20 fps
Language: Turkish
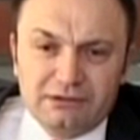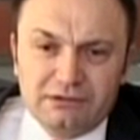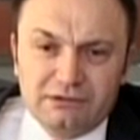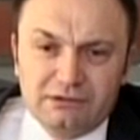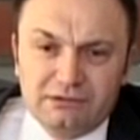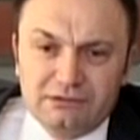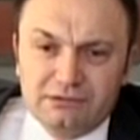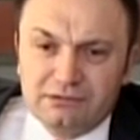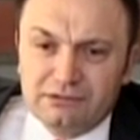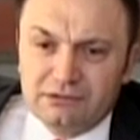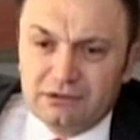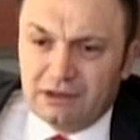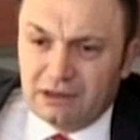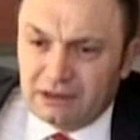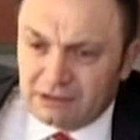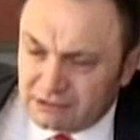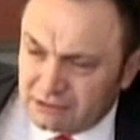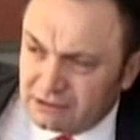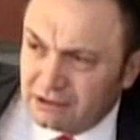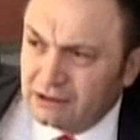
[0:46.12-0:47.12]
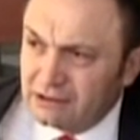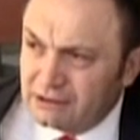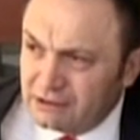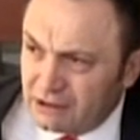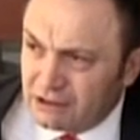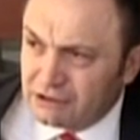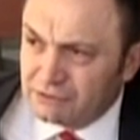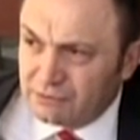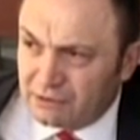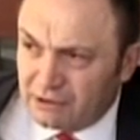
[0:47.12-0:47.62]
E, aslında
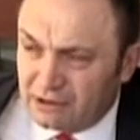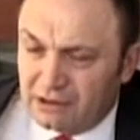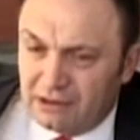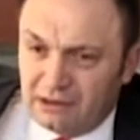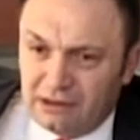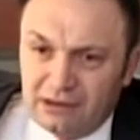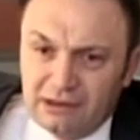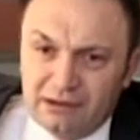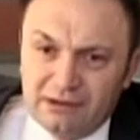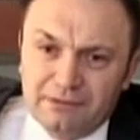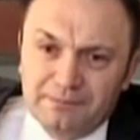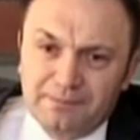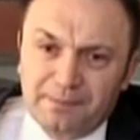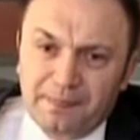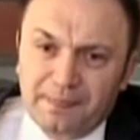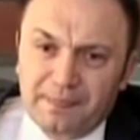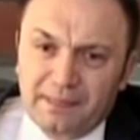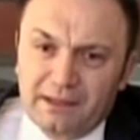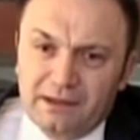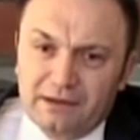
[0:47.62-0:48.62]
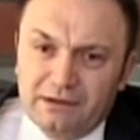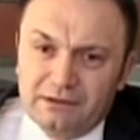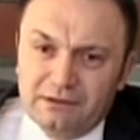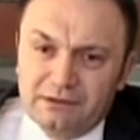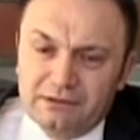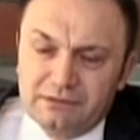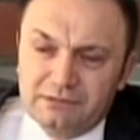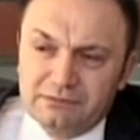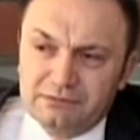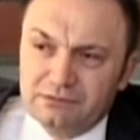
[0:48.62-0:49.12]
ihtiyaç var hala. E,
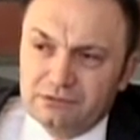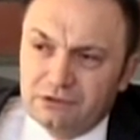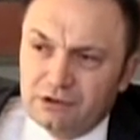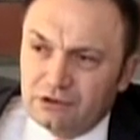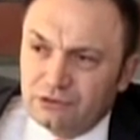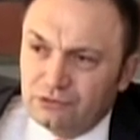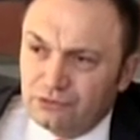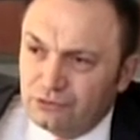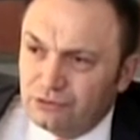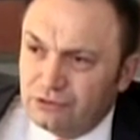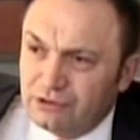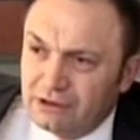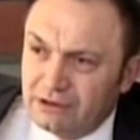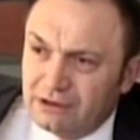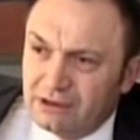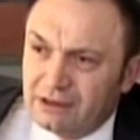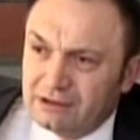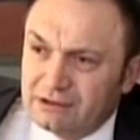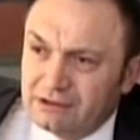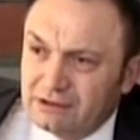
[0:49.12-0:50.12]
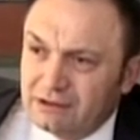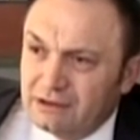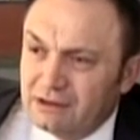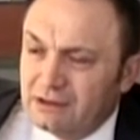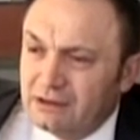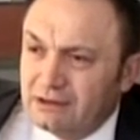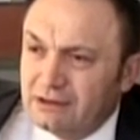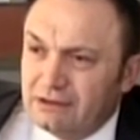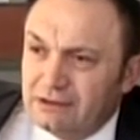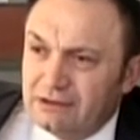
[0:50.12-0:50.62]
Türkiye'de artık
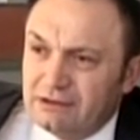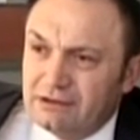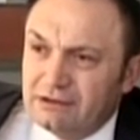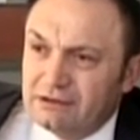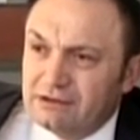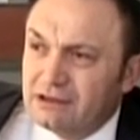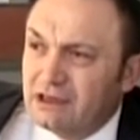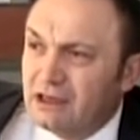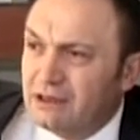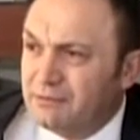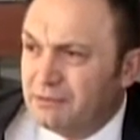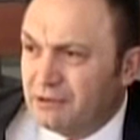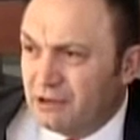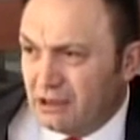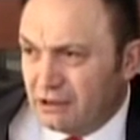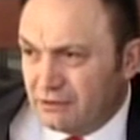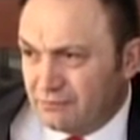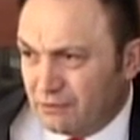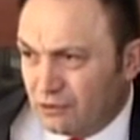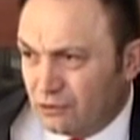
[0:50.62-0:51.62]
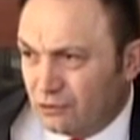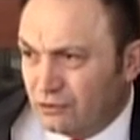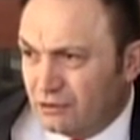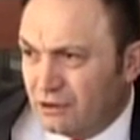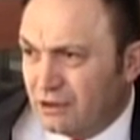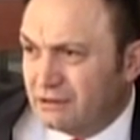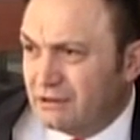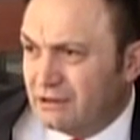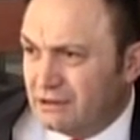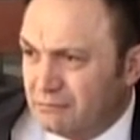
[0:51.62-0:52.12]
e, sahibine ait
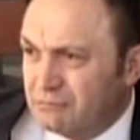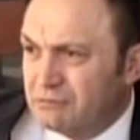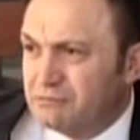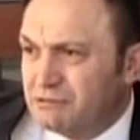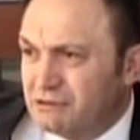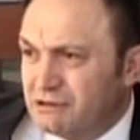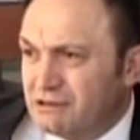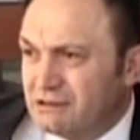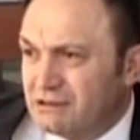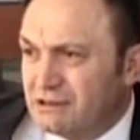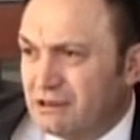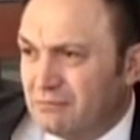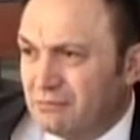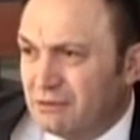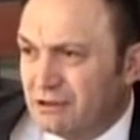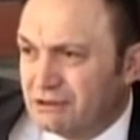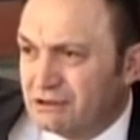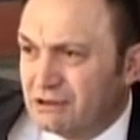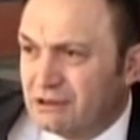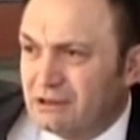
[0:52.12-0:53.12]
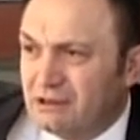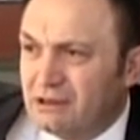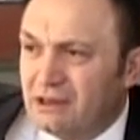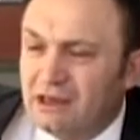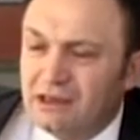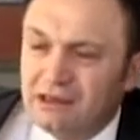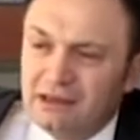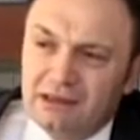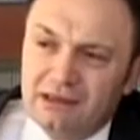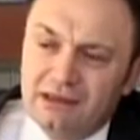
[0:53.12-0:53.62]
vagonlar dediğimiz bir sistem başladı.
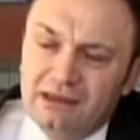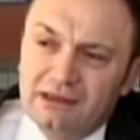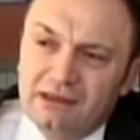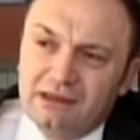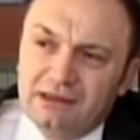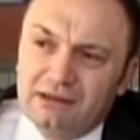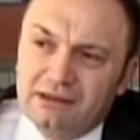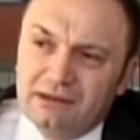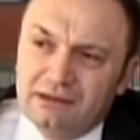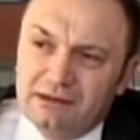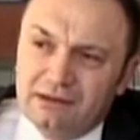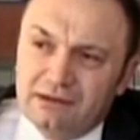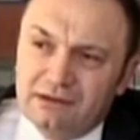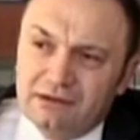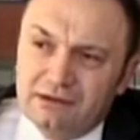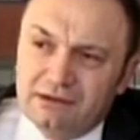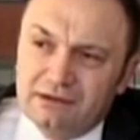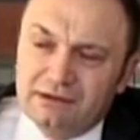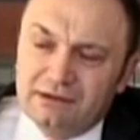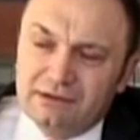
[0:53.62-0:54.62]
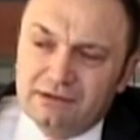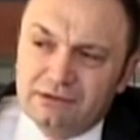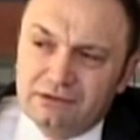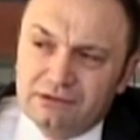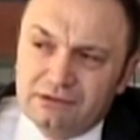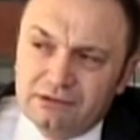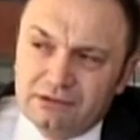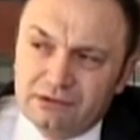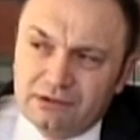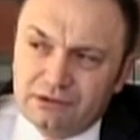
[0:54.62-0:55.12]
Yani e,
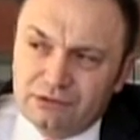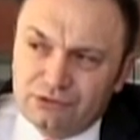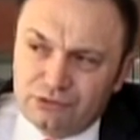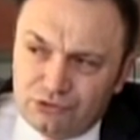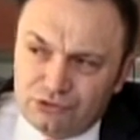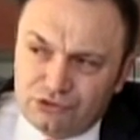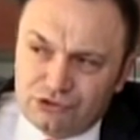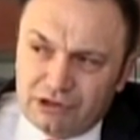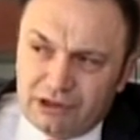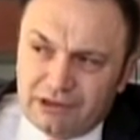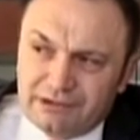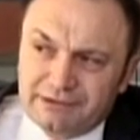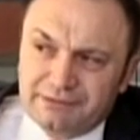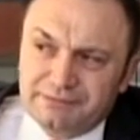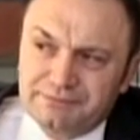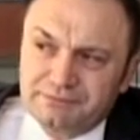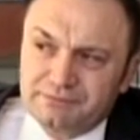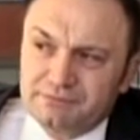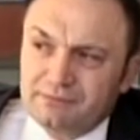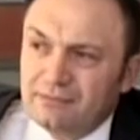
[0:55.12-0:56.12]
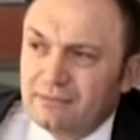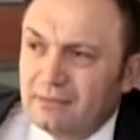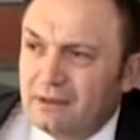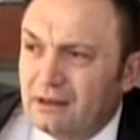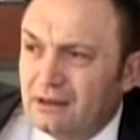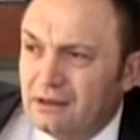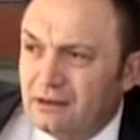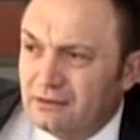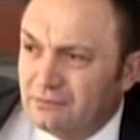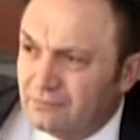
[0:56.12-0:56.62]
tüccar
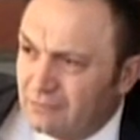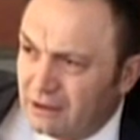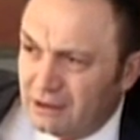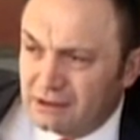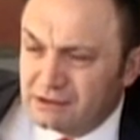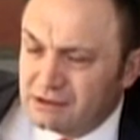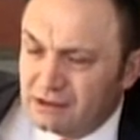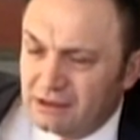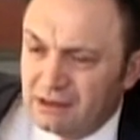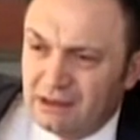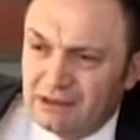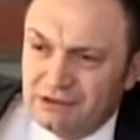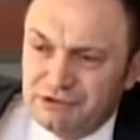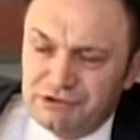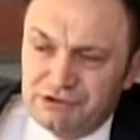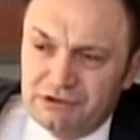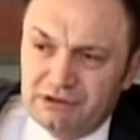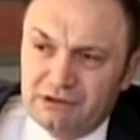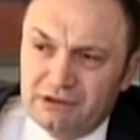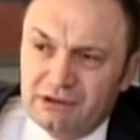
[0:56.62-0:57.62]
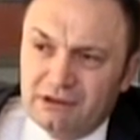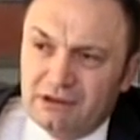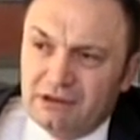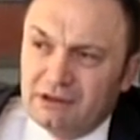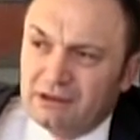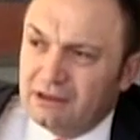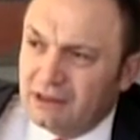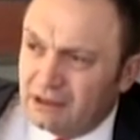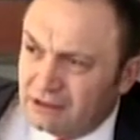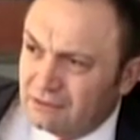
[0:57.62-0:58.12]
veya sanayici
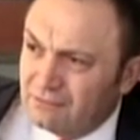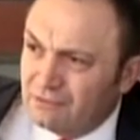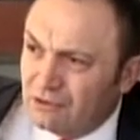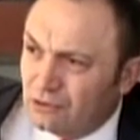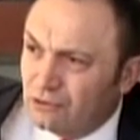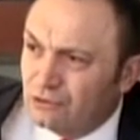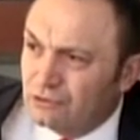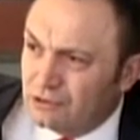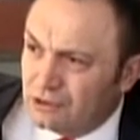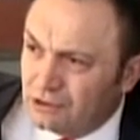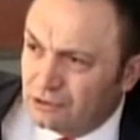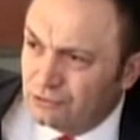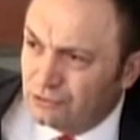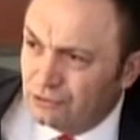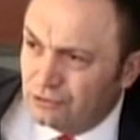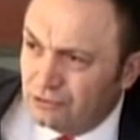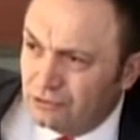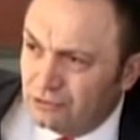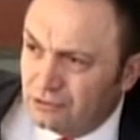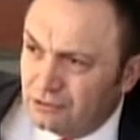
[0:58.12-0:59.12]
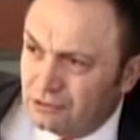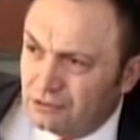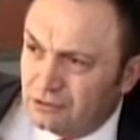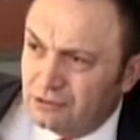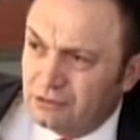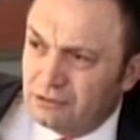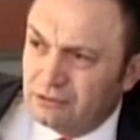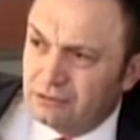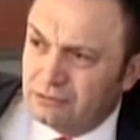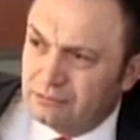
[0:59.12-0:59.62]
kendi vagonunu alıyor
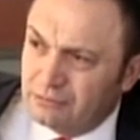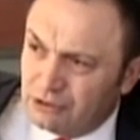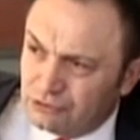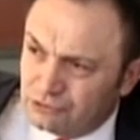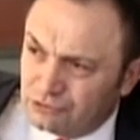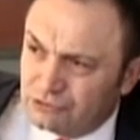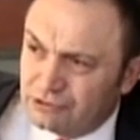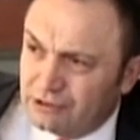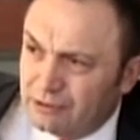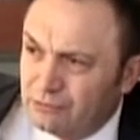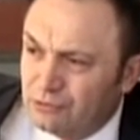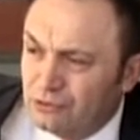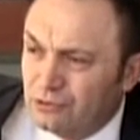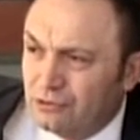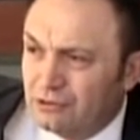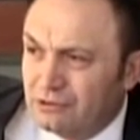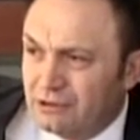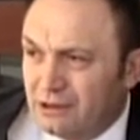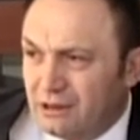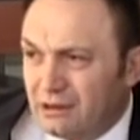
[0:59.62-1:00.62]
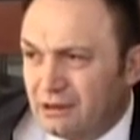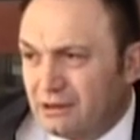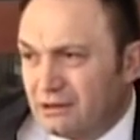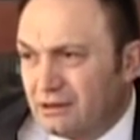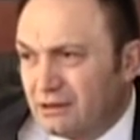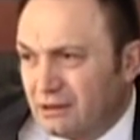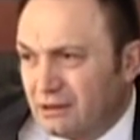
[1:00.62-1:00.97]
e, mevcut demiryolda